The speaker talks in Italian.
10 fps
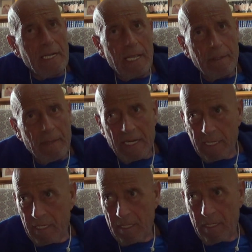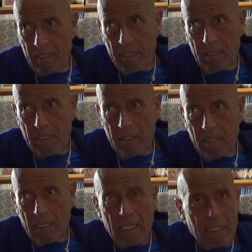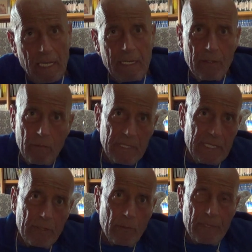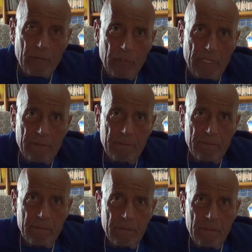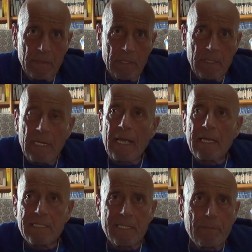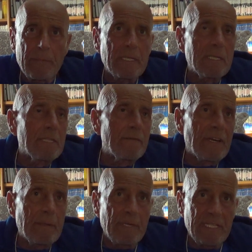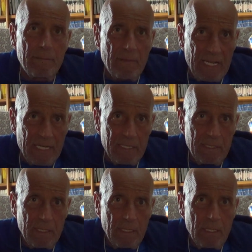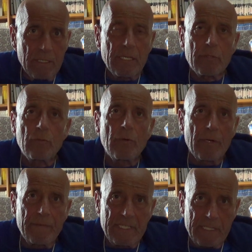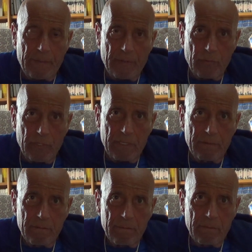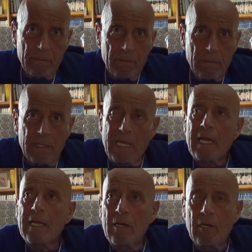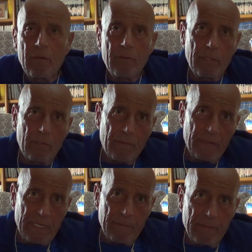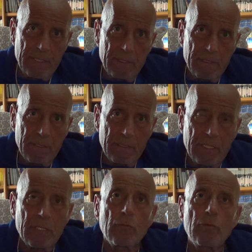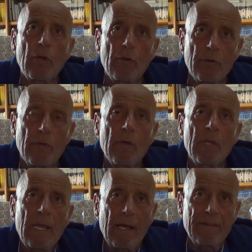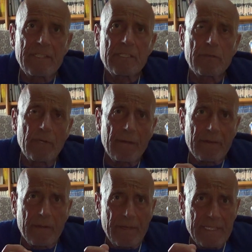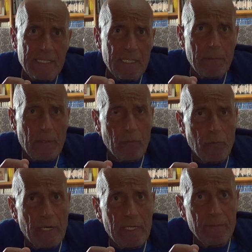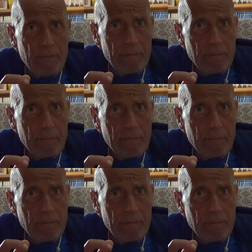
gli animali attaccano quando hanno paura. Neanche il serpente ti farebbe del male se tu non avessi paura, neanche il leone lo farebbe se tu non avessi una frequenza di paura